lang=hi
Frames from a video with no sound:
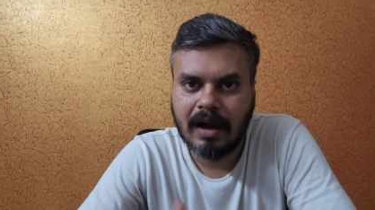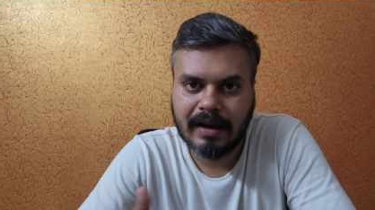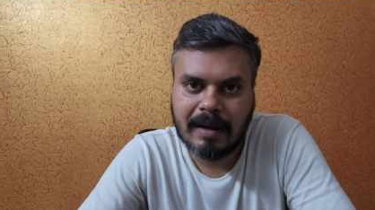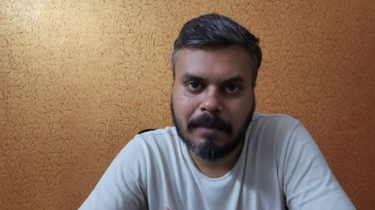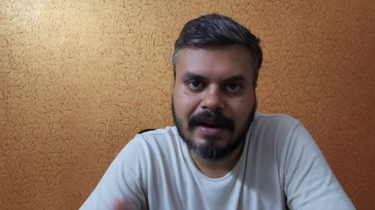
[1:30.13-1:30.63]
अगर
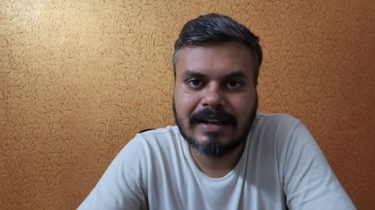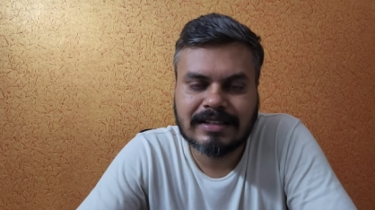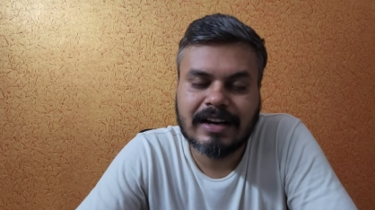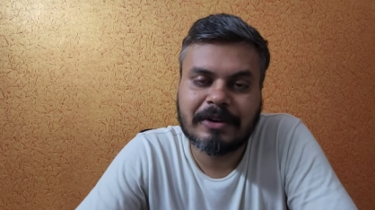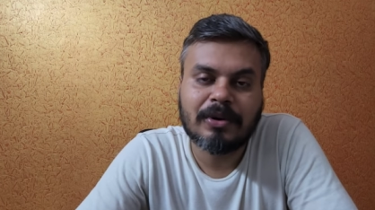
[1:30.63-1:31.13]
आप पढ़ने
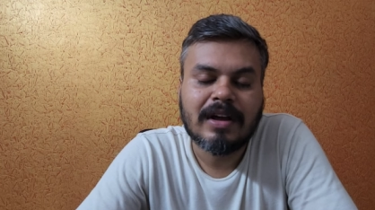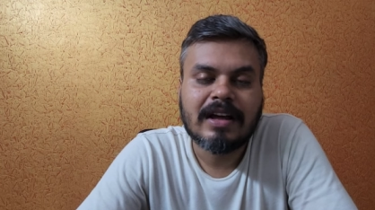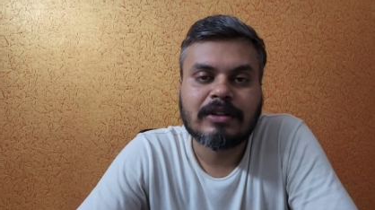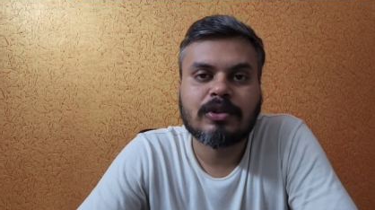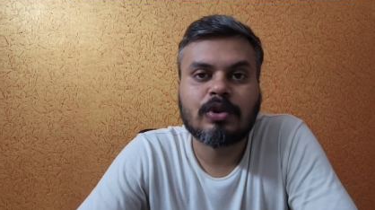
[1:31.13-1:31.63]
जा रहे हो
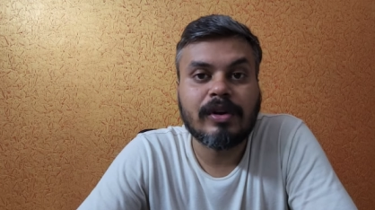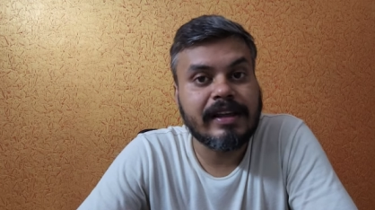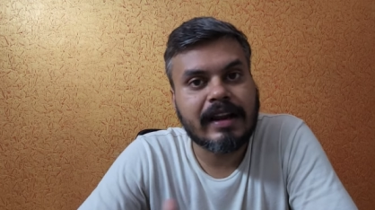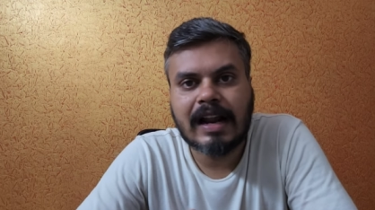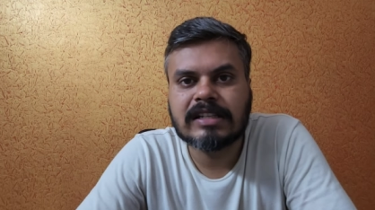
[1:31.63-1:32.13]
तो
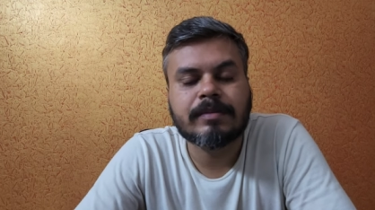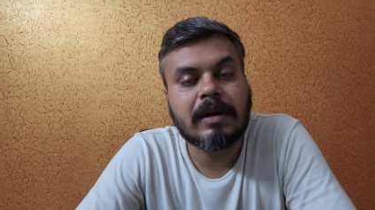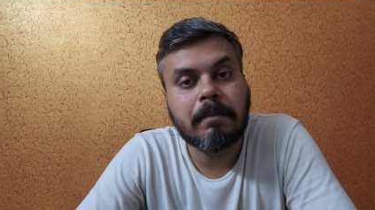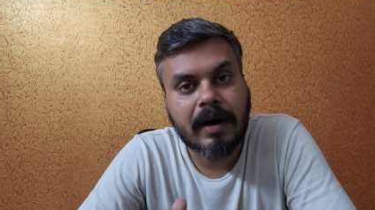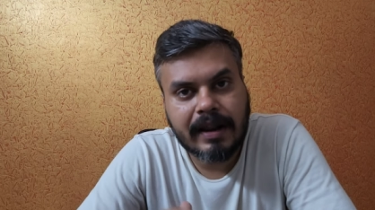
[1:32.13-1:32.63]
लीने अलजबरा
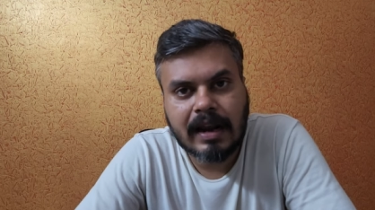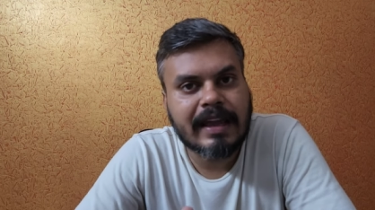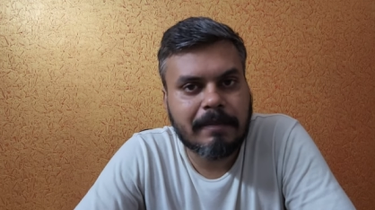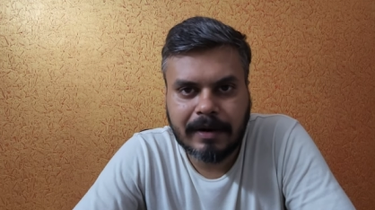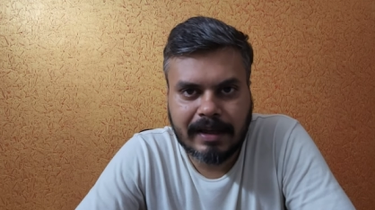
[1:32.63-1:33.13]
पढ़ना
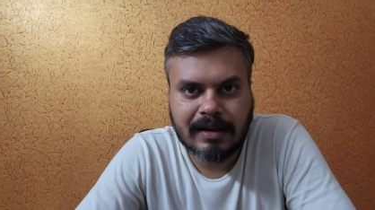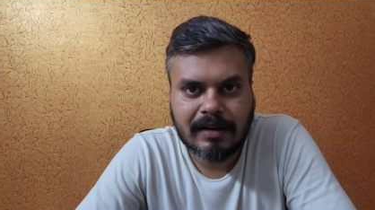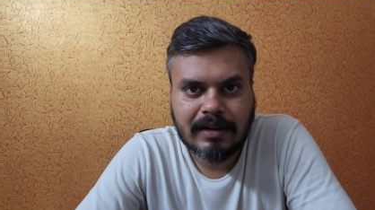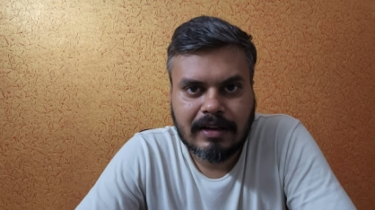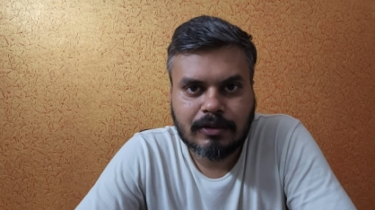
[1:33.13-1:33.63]
ही पड़ेगा
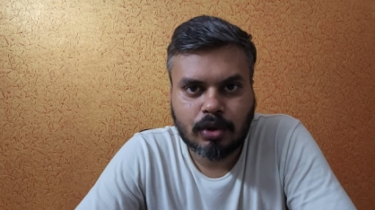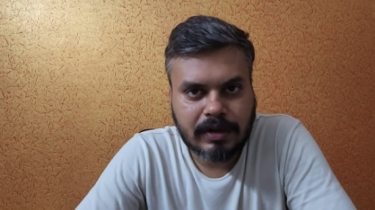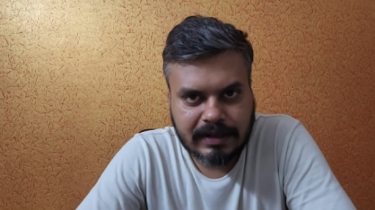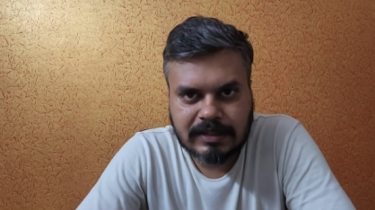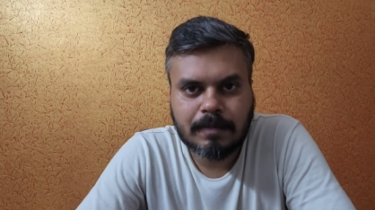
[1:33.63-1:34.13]
तो
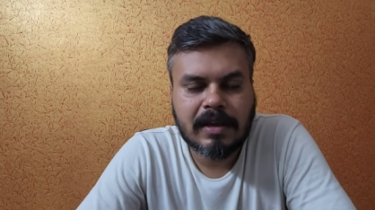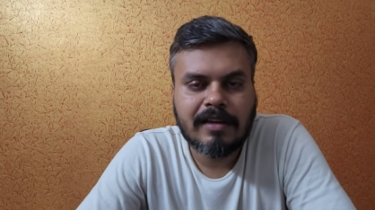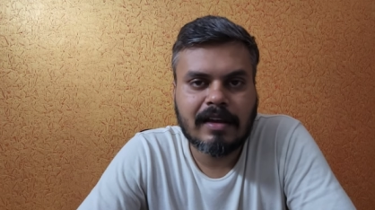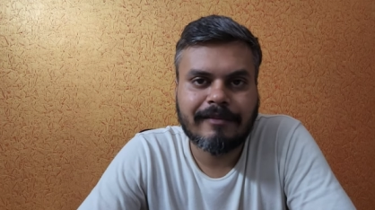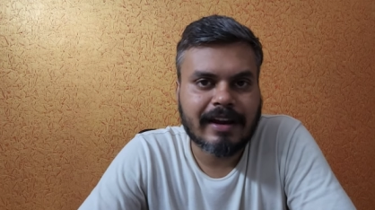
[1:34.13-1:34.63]
ट्रस्ट मी
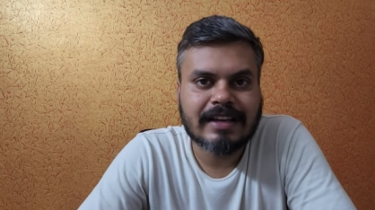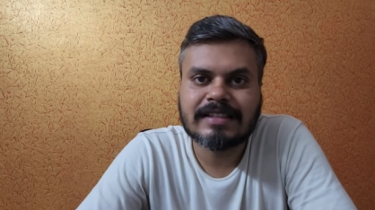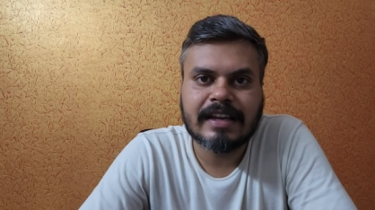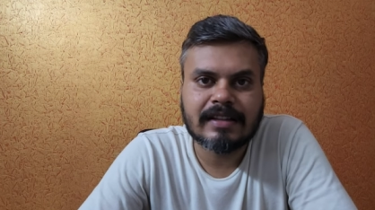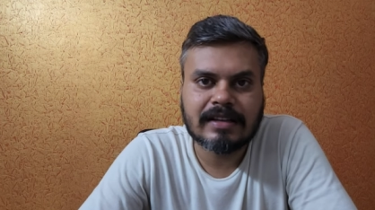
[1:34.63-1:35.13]
व्हेन आई
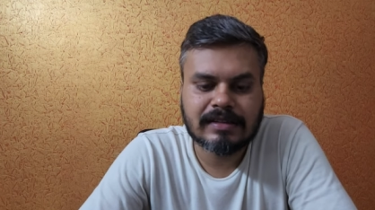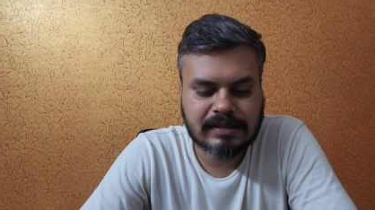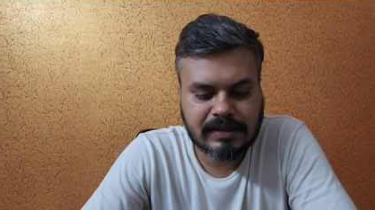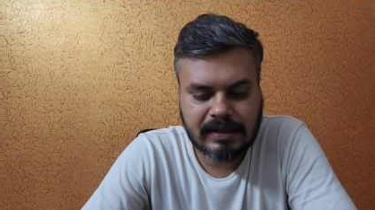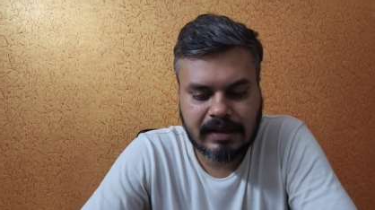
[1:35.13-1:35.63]
से दिस
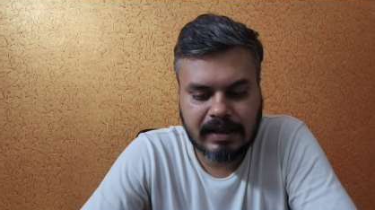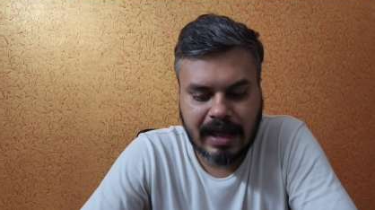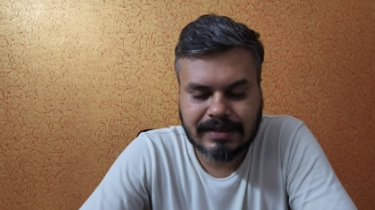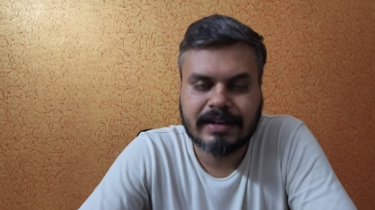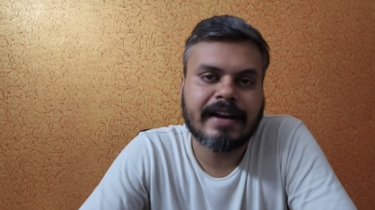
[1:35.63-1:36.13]
कि
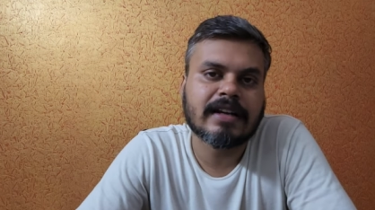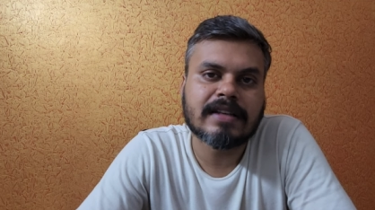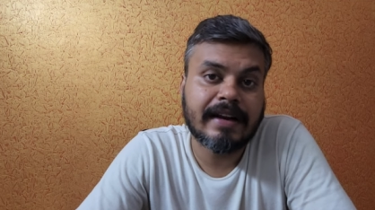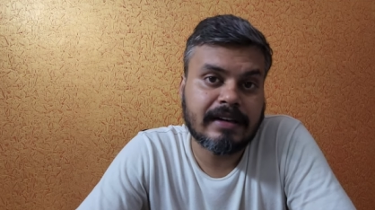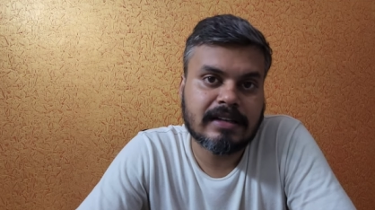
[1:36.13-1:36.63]
एज अ डेटा
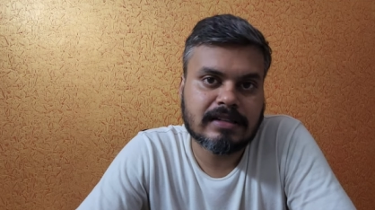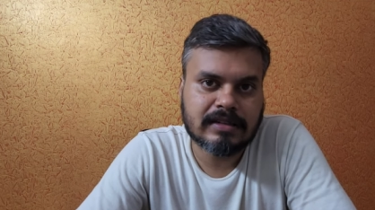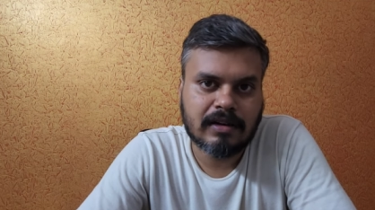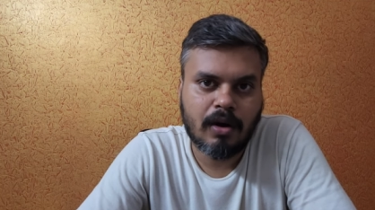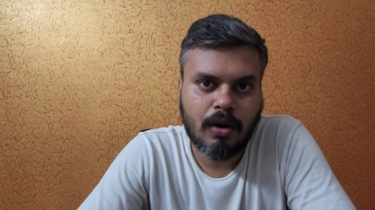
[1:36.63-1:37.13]
साइंटिस्ट
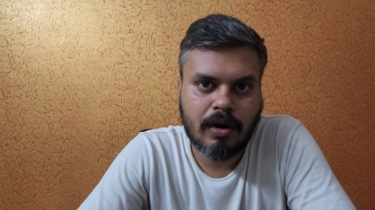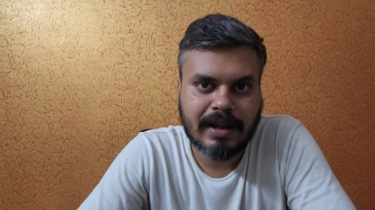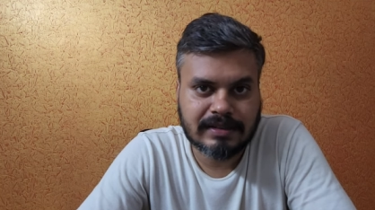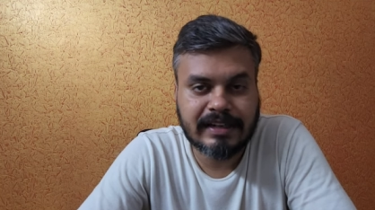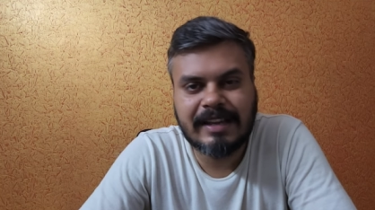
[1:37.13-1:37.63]
और
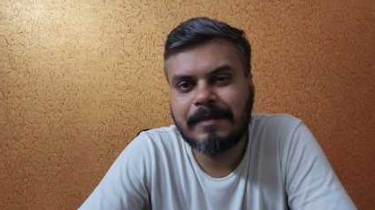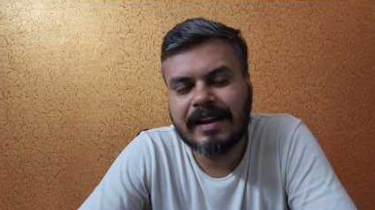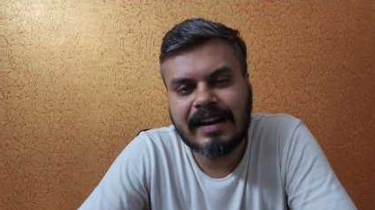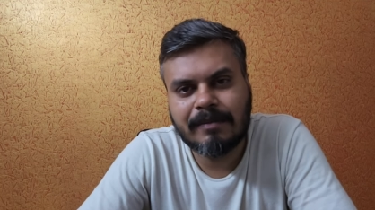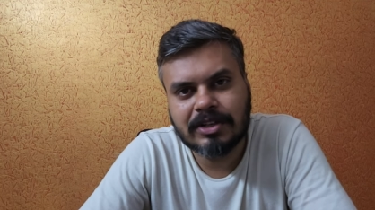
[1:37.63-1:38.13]
एज अ डीप
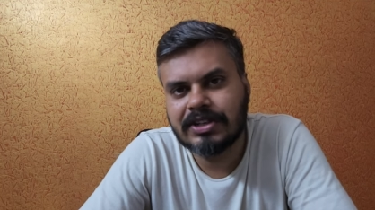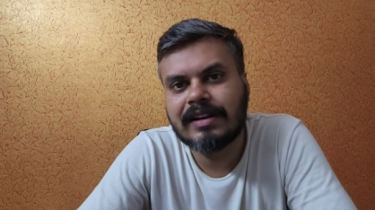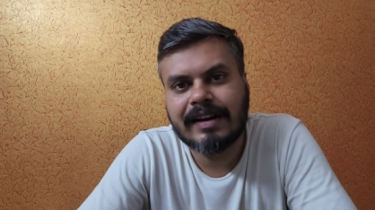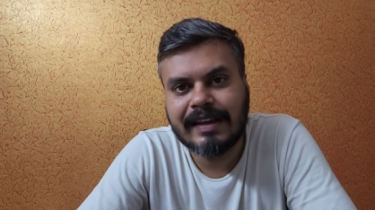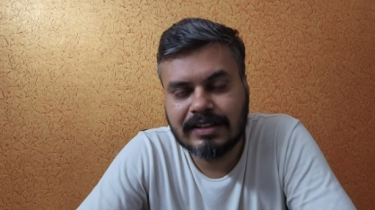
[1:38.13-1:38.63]
लर्निंग मशीन
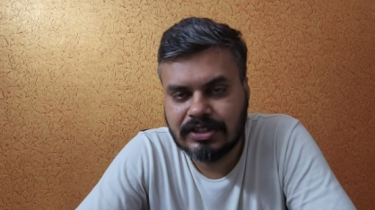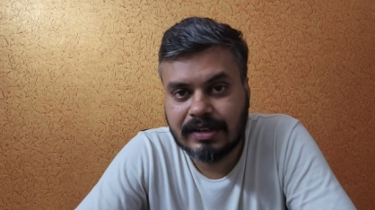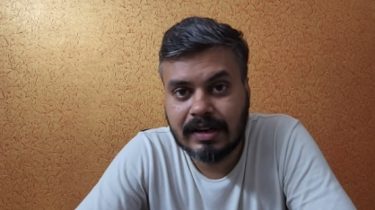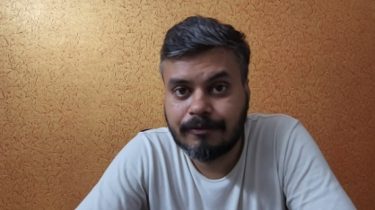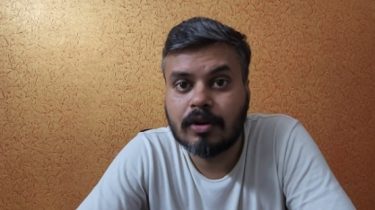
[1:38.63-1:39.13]
लर्निंग
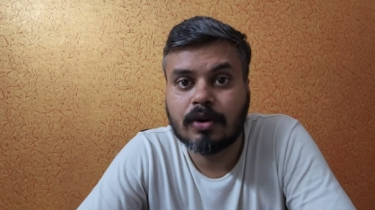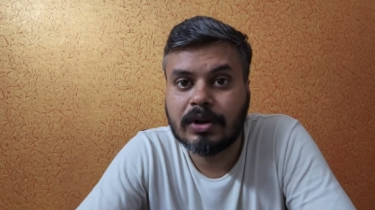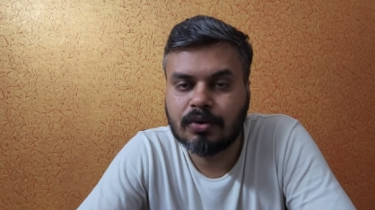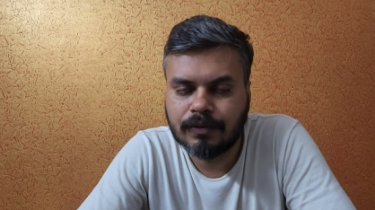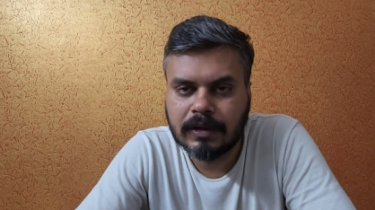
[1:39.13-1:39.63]
इंजीनियर इफ़ यू आर गोइंग
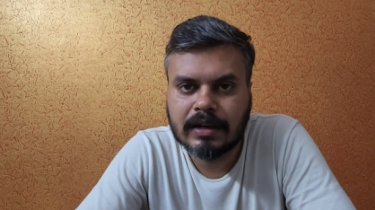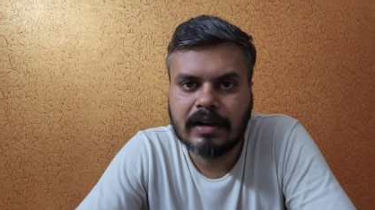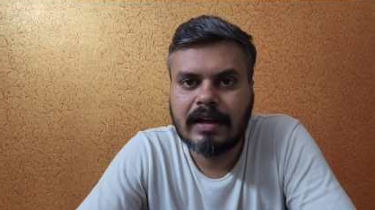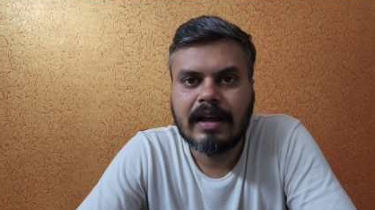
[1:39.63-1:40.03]
टू वर्क